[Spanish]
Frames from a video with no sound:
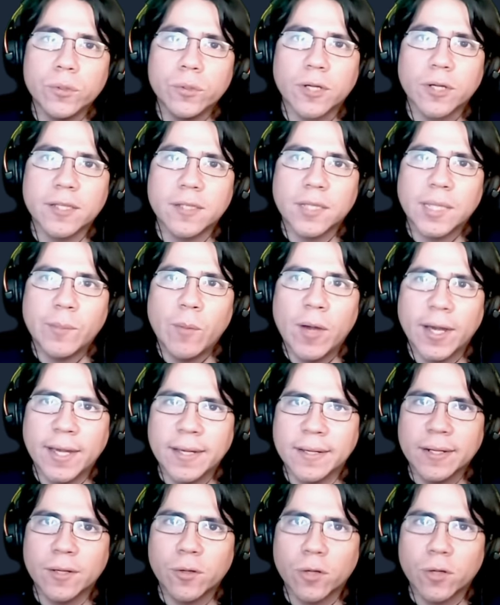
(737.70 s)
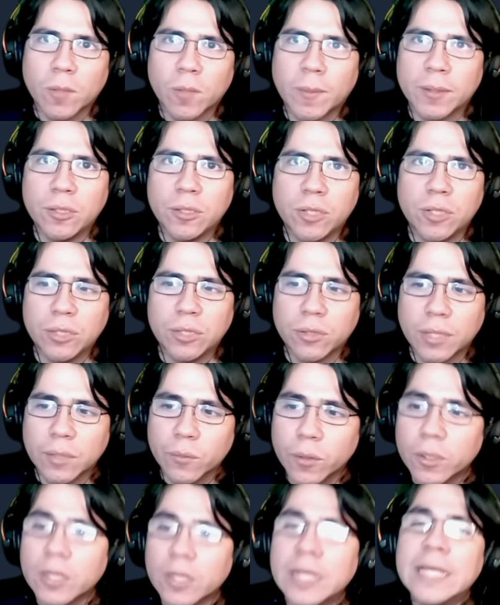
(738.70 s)
que tenemos acá en Greco Romano History Total
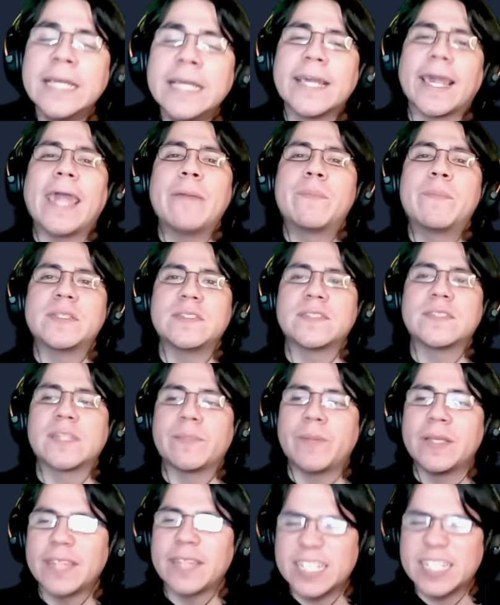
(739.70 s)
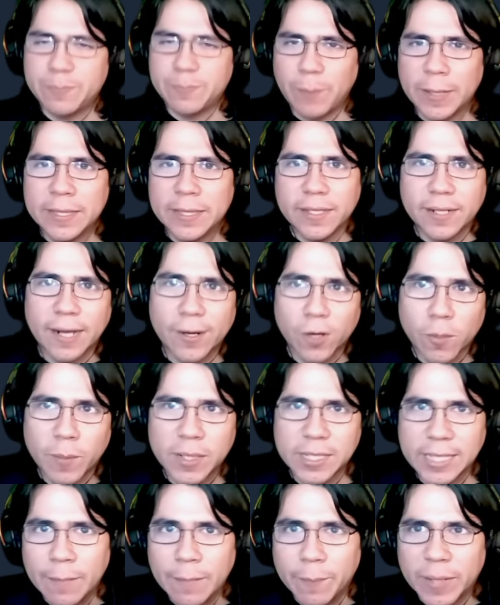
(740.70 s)
War, que es precisamente expandir la
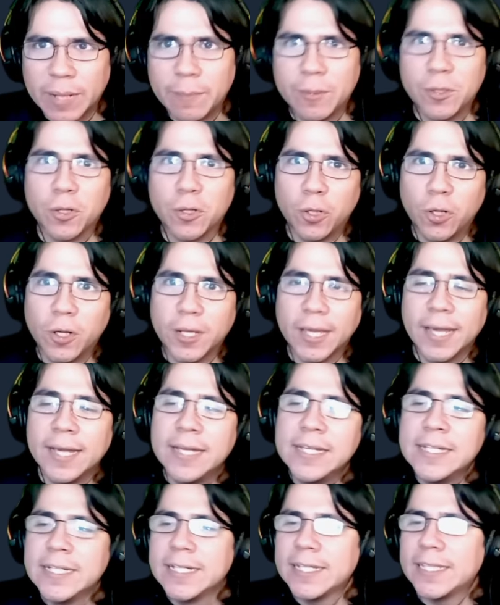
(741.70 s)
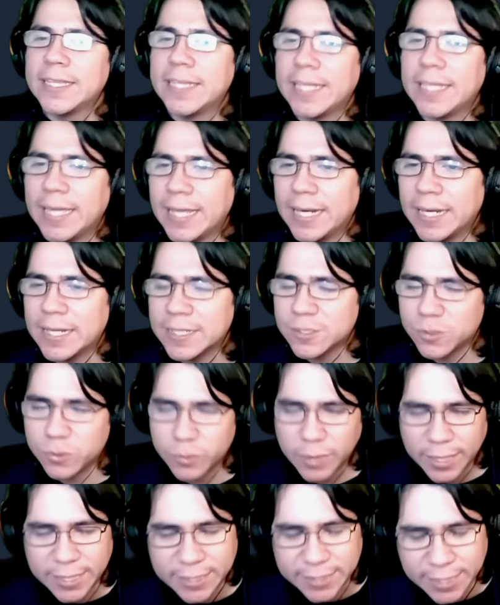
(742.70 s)
romanidad para mayor gloria de la
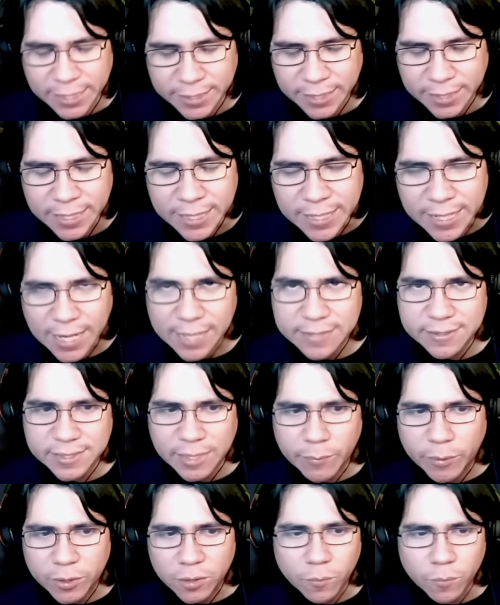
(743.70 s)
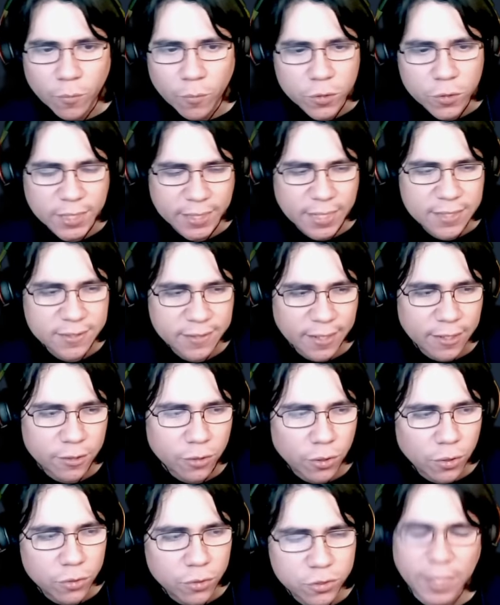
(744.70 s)
ciudad eterna. Así que bueno, muchas gracias a
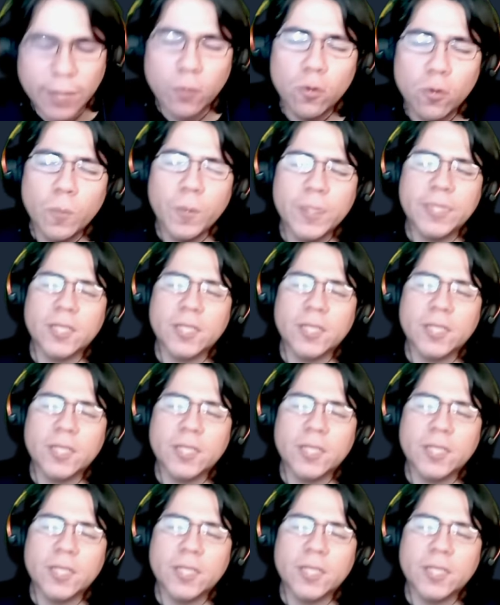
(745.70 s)
todos, que Júpiter